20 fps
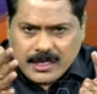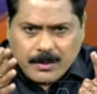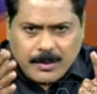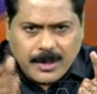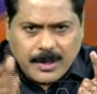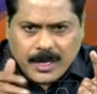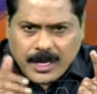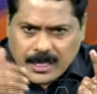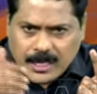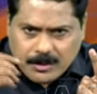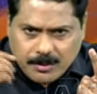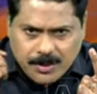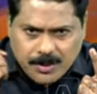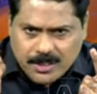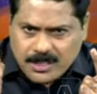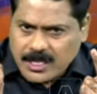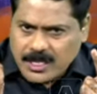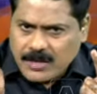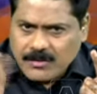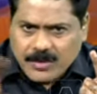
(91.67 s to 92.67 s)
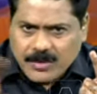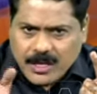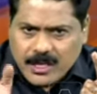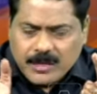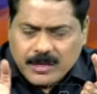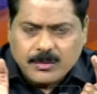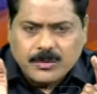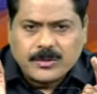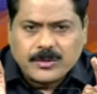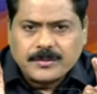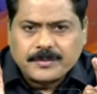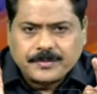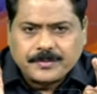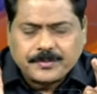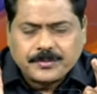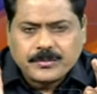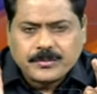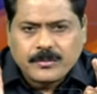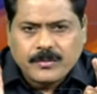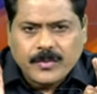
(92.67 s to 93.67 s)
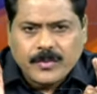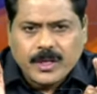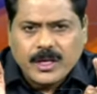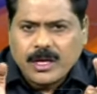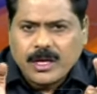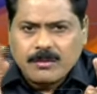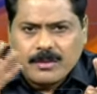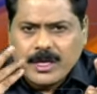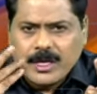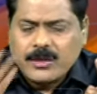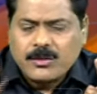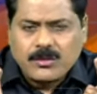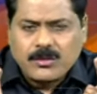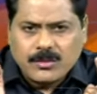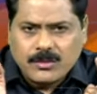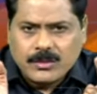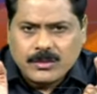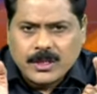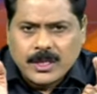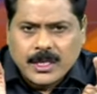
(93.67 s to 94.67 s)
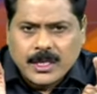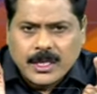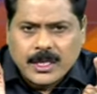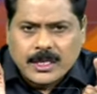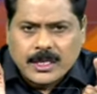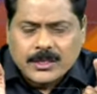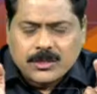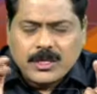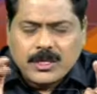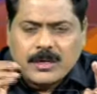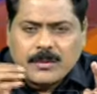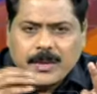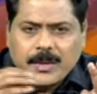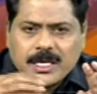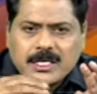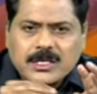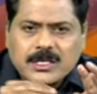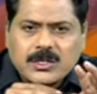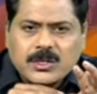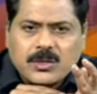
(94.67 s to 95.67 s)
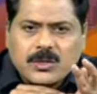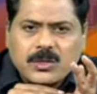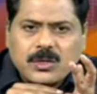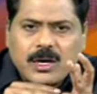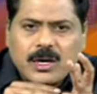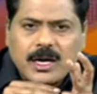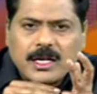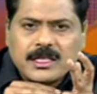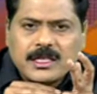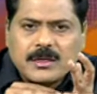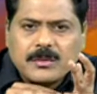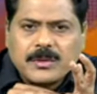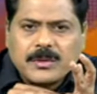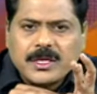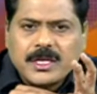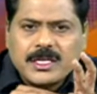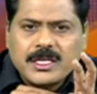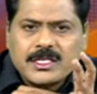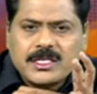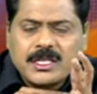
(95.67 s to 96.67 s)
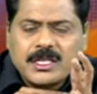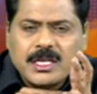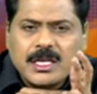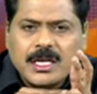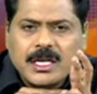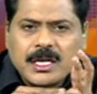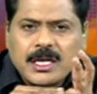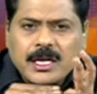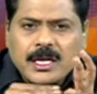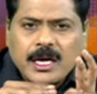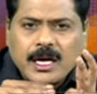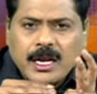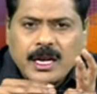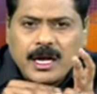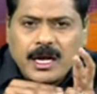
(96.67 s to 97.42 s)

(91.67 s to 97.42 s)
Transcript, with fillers: చెప్పాలంటే ఆంధ్రప్రదేశ్ ఏమి లేదు ఇప్పుడు ఏం లేదు సో ఈ పరిస్థితుల్లో ఆంధ్రప్రదేశ్ని ఎలా